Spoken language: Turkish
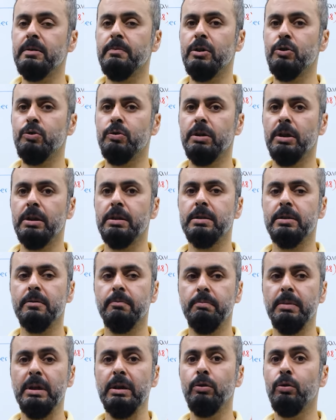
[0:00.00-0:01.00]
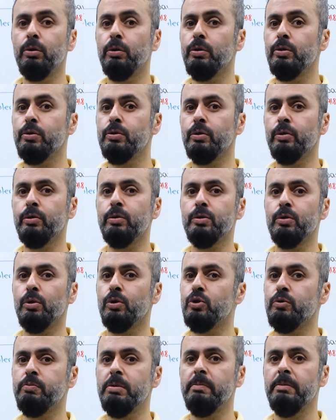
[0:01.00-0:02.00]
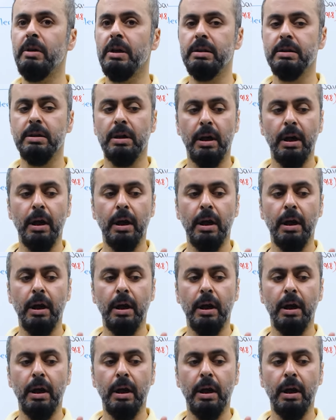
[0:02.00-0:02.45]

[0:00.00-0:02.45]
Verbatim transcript: Meşrutiyet, 1909 31 Mart,